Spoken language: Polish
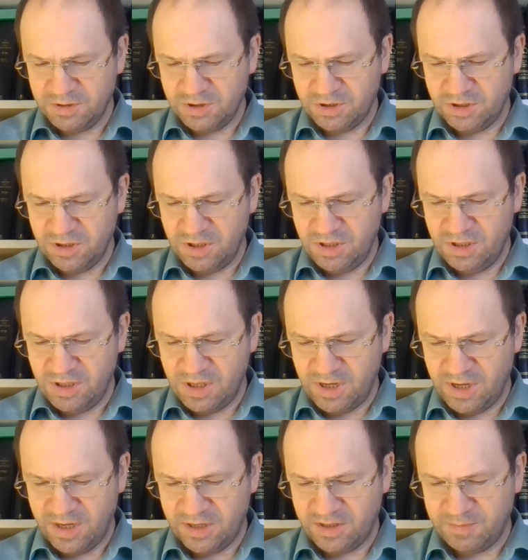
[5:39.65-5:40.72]
żyli
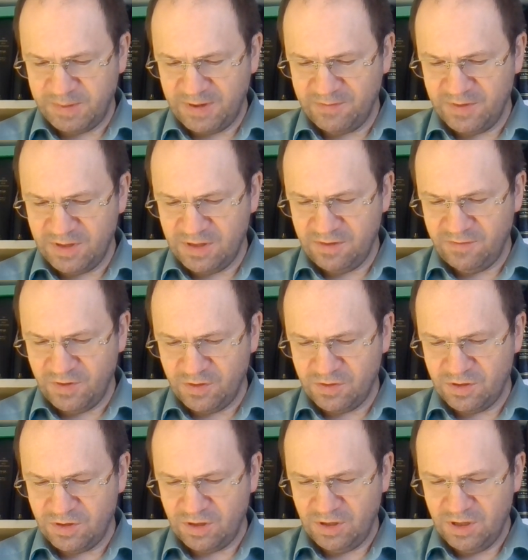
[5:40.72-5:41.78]
dla
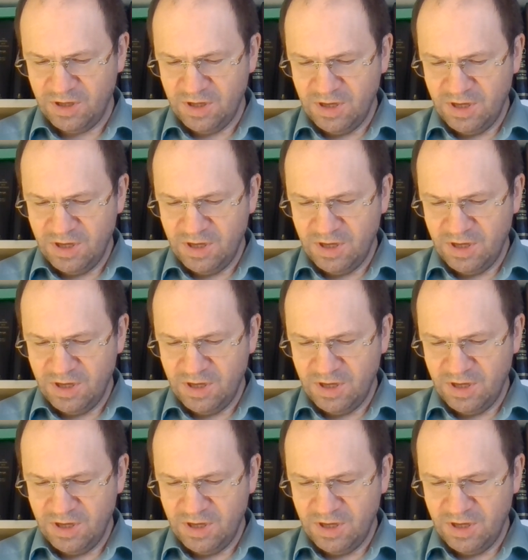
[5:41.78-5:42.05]
sprawiedliwości,